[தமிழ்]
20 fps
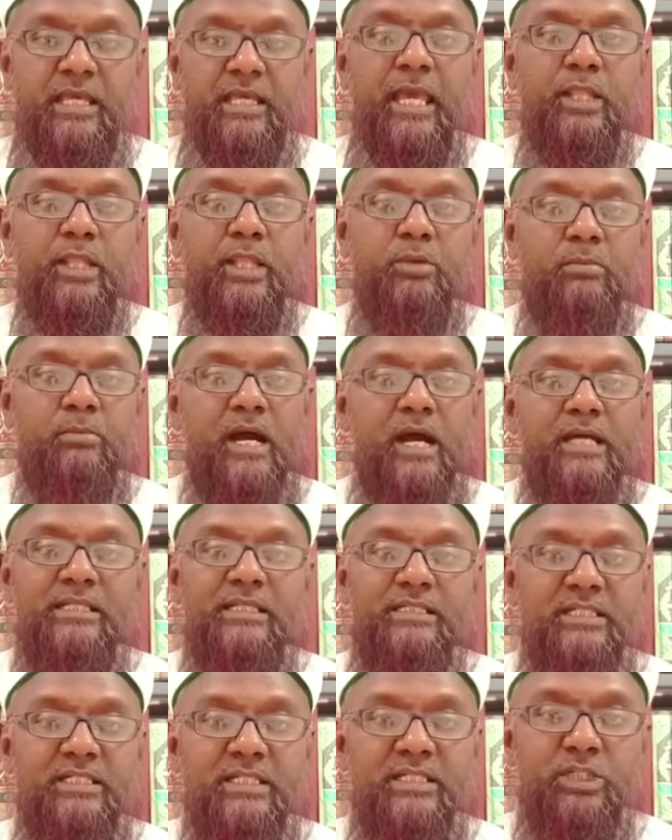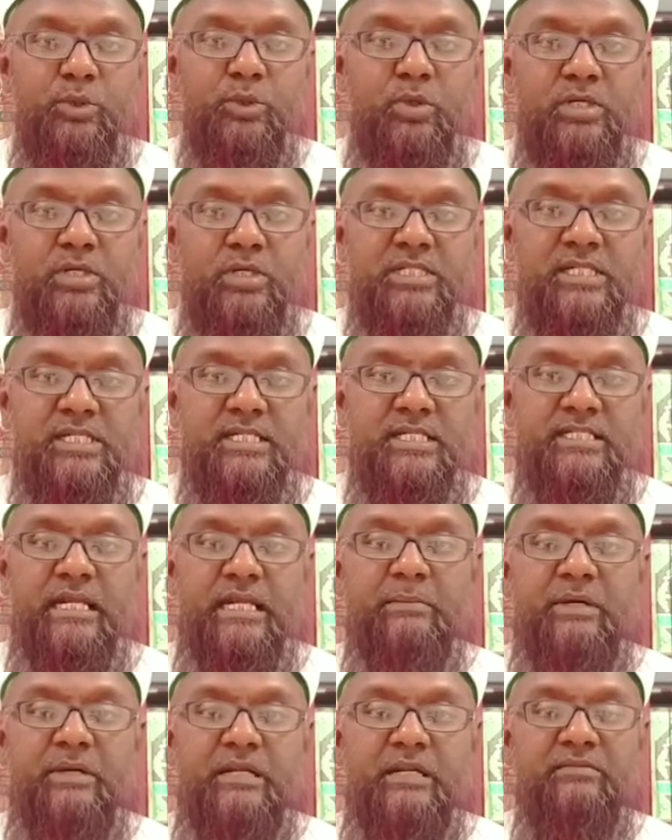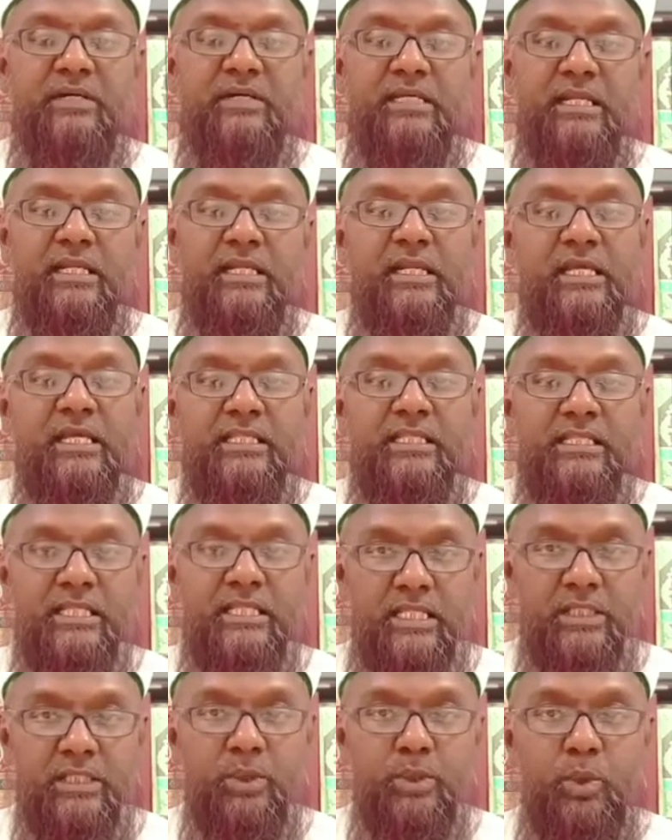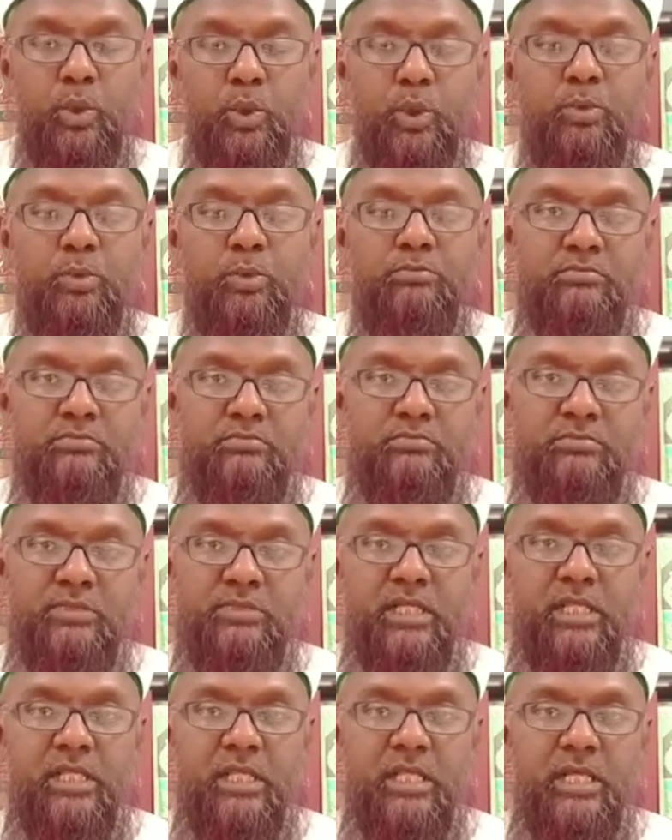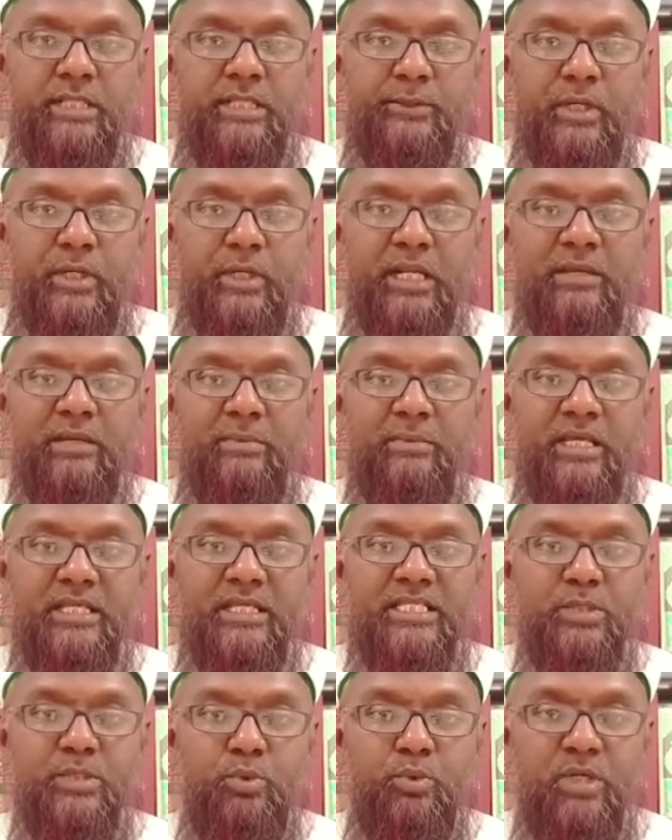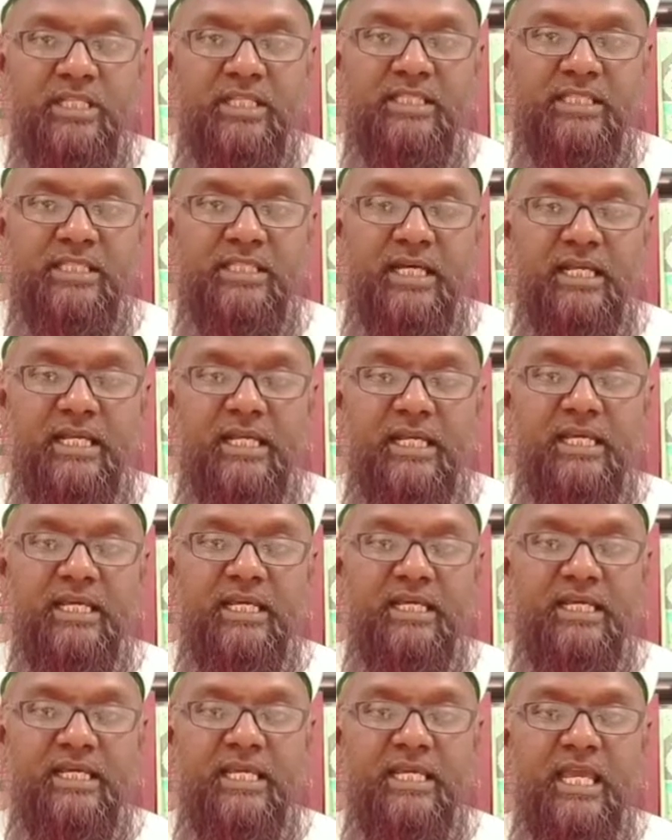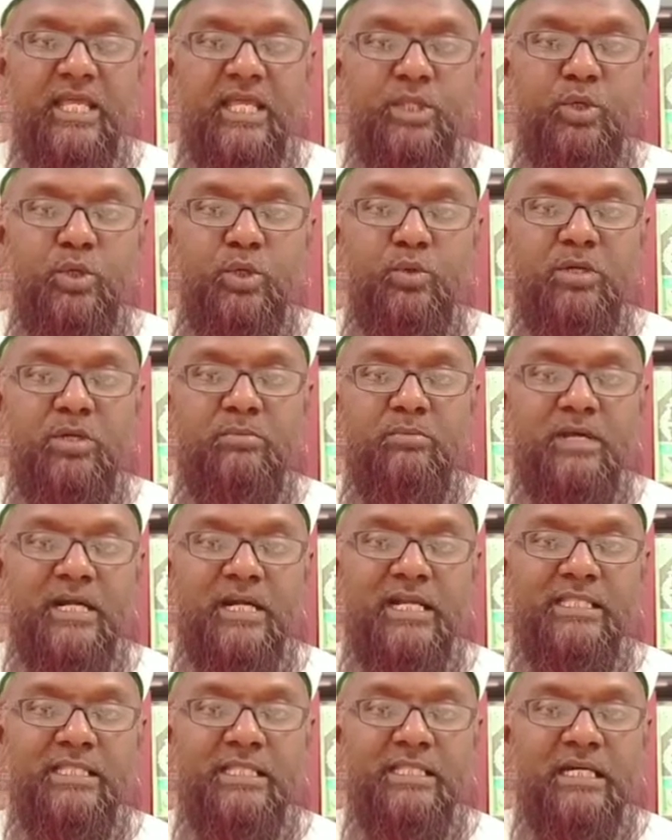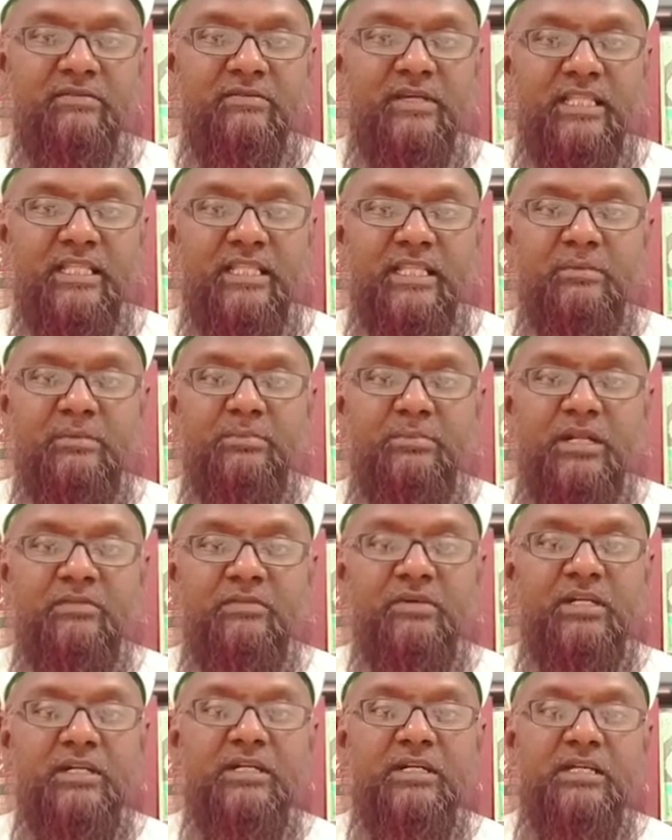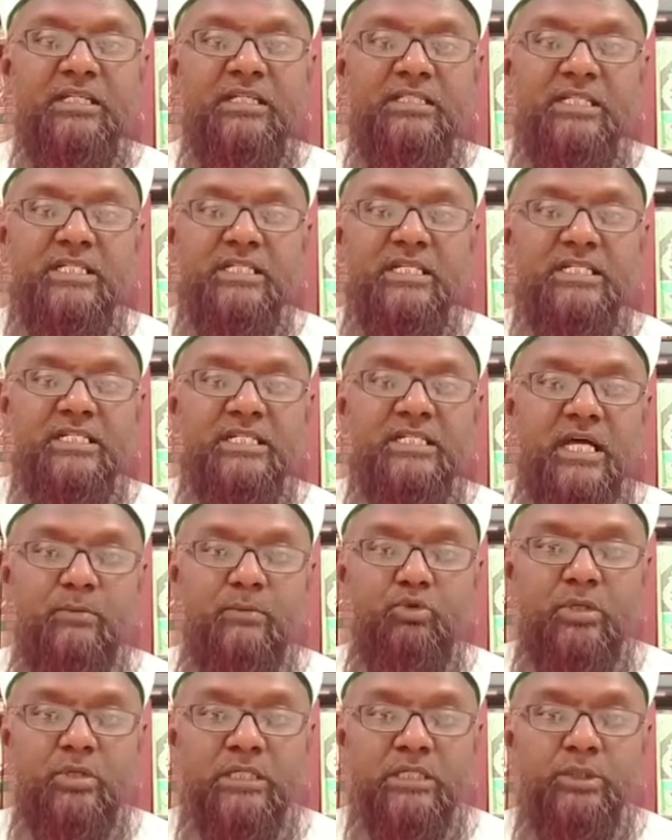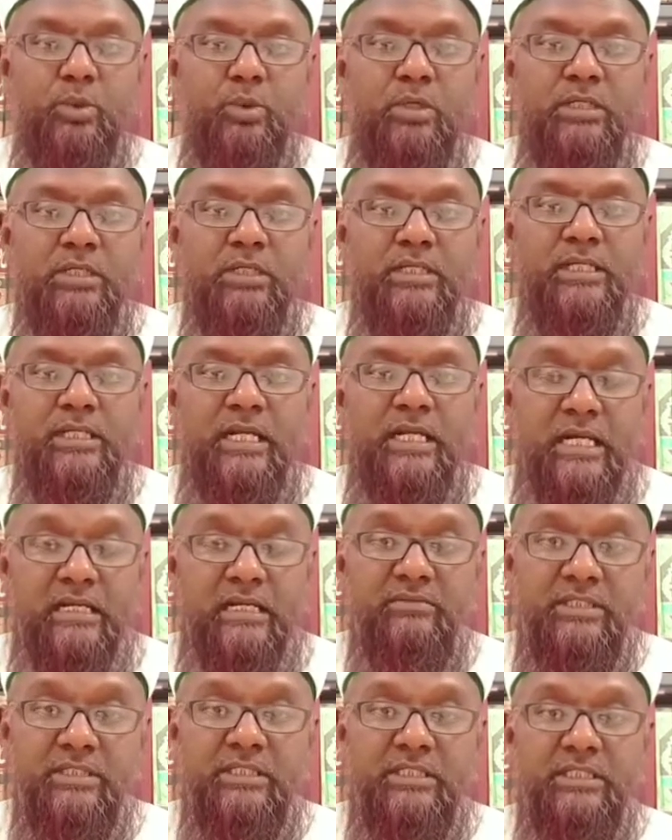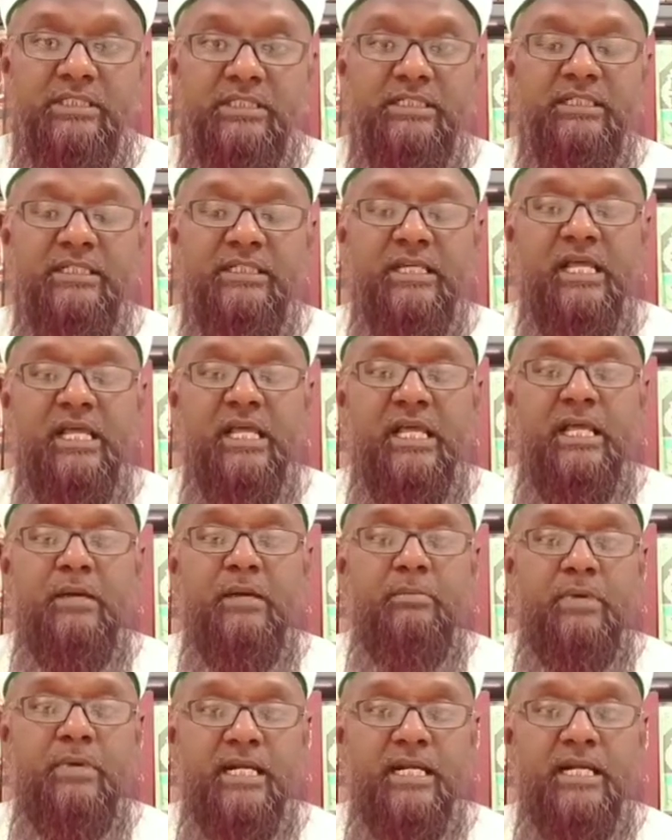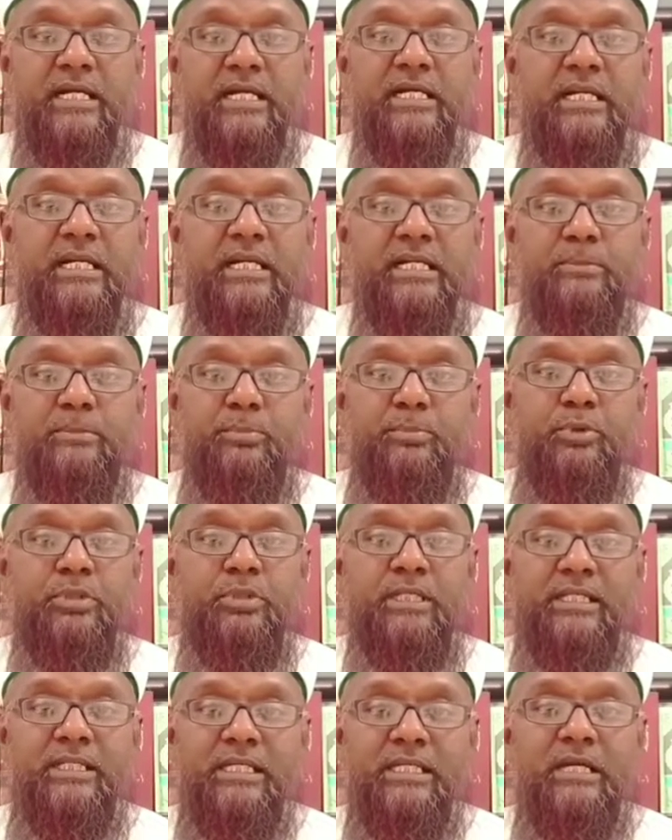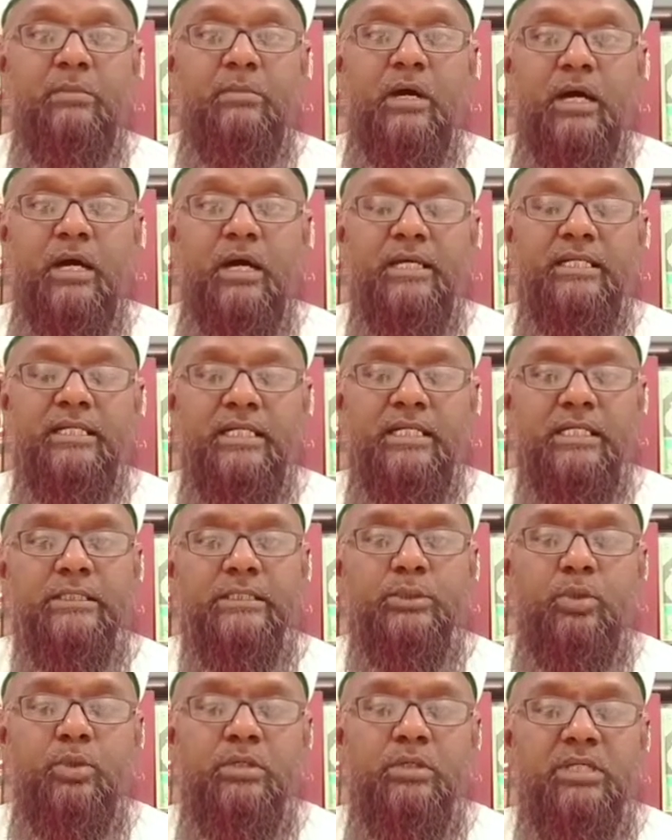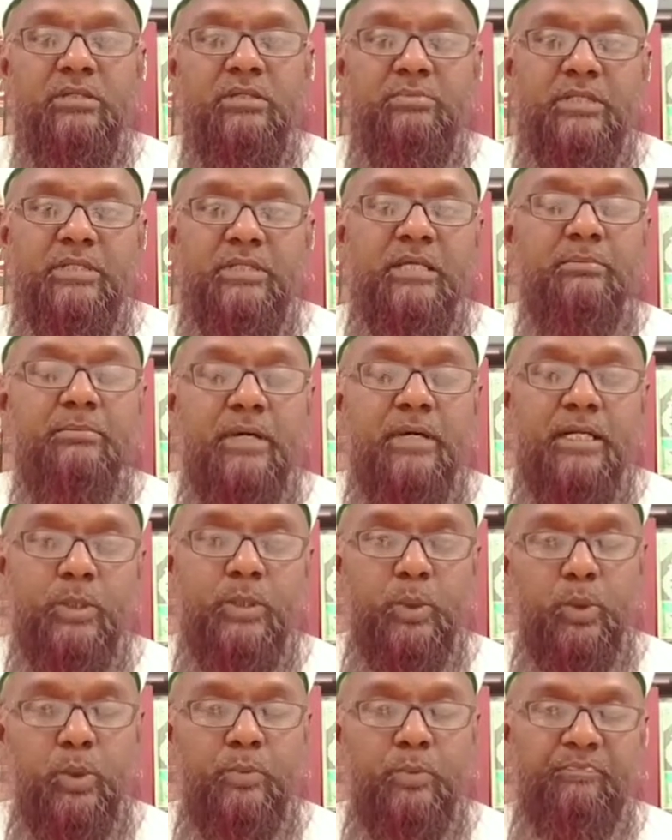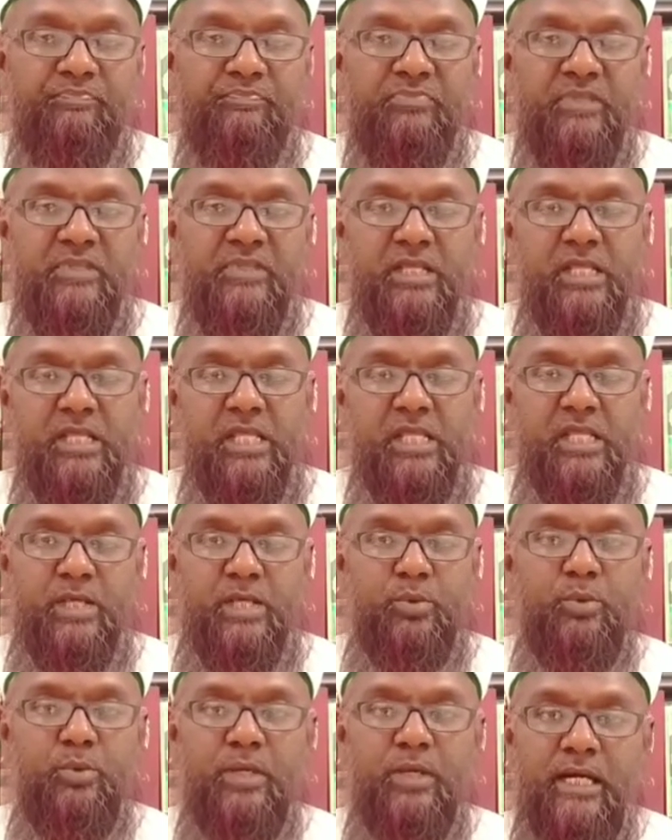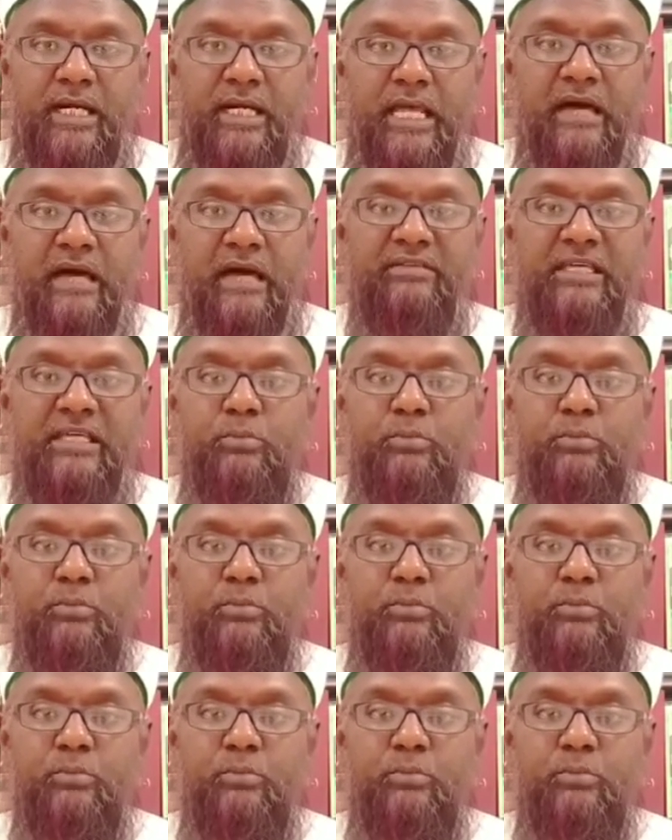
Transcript: ஏதோ மாதத்திற்கு ஒன்று என்றால் பரவாயில்லை தினந்தோறும் தொலைபேசி ஒலித்தாலே ஏதோ ஒரு மரண தகவல் அதன் பின் வருகிறது என்று நாம் உணர்ந்து கொள்ளுகிற அளவுக்கு மரணங்கள் இப்பொழுது அதிகமாக நிகழ்ந்து கொண்டிருப்பதை பார்க்கிறோம் உலகளாவிய